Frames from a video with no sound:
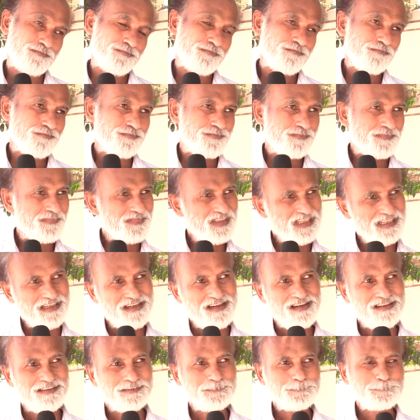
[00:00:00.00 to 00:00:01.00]
కాంగ్రెస్ ఒకవేళ
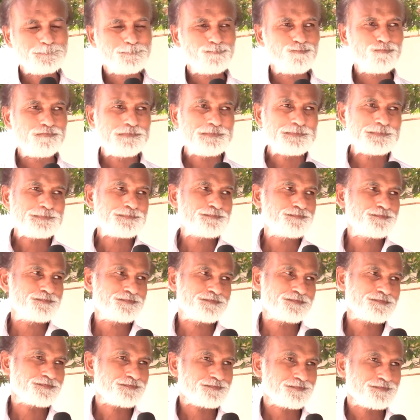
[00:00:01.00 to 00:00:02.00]
అధికారంలోకి వస్తే మీరు
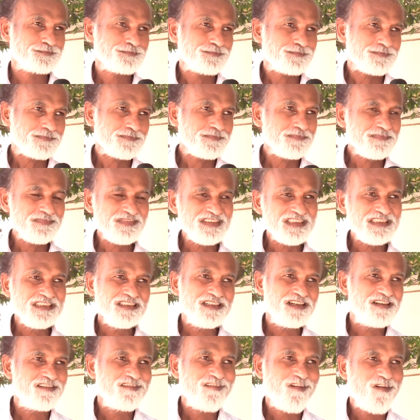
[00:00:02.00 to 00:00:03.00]
అన్నట్టు అధికారంలోకి
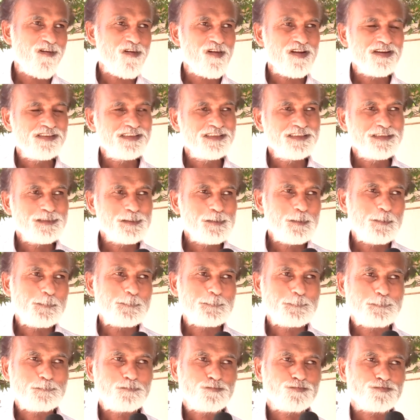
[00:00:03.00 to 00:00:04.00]
వస్తే ఎవరు ఉండ
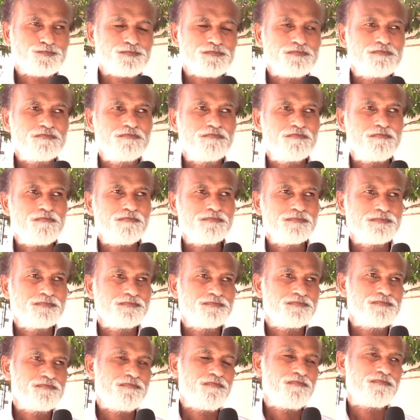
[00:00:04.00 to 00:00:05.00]
ఉంటారు సీఎం
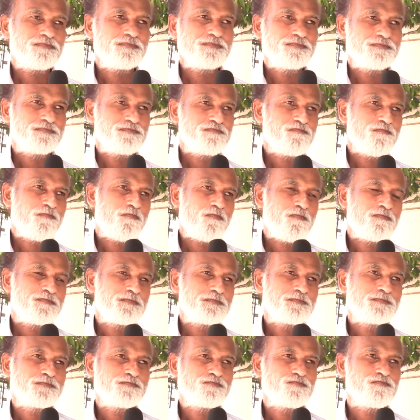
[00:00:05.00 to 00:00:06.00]
వాళ్ళు మేము సీనియర్
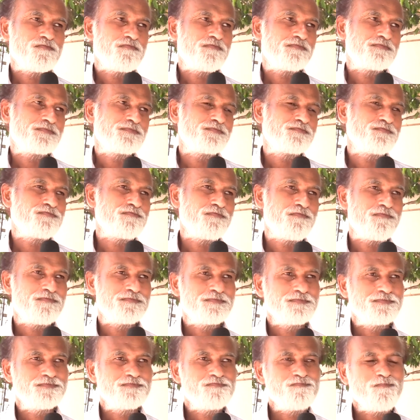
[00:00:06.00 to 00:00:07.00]
మేము సీనియర్ అని కొట్లాడతాం
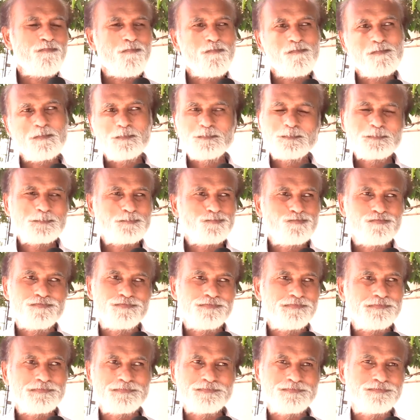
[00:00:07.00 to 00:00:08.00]
కదా కొట్లాడతారు
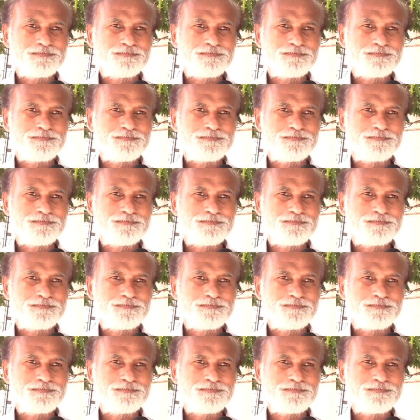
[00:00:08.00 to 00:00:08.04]
కదా